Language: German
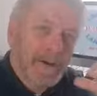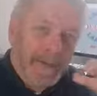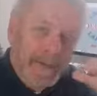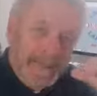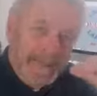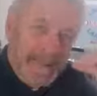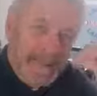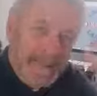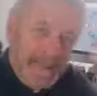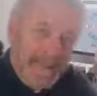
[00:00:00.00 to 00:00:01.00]
und wir
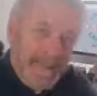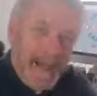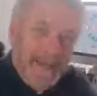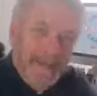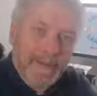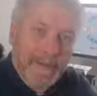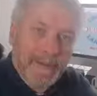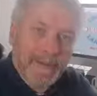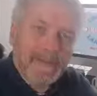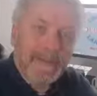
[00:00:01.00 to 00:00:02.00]
tatsächlich die Kurve
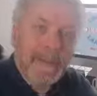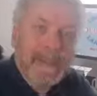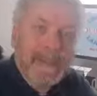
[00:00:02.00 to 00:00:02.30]
abgeflacht bekommen,